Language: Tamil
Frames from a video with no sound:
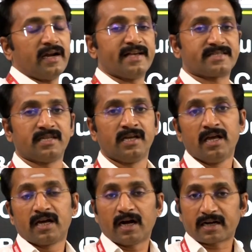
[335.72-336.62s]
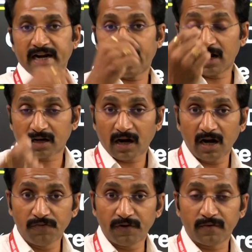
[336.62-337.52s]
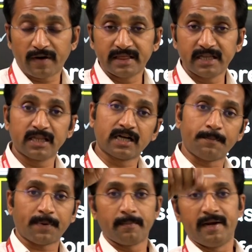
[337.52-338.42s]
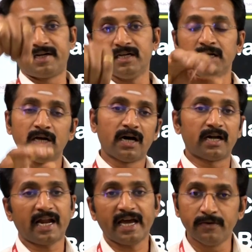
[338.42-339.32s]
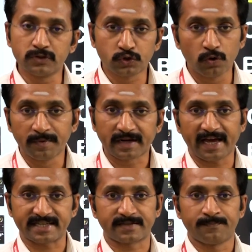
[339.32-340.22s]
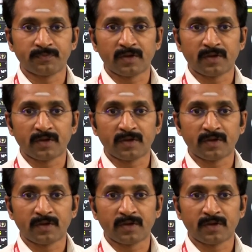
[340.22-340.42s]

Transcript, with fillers: கிளாஸ் கிளா கால்ஃபர் வந்ததுக்கு அப்புறமேட்டு லைவ் ஜூம் கிளாஸ்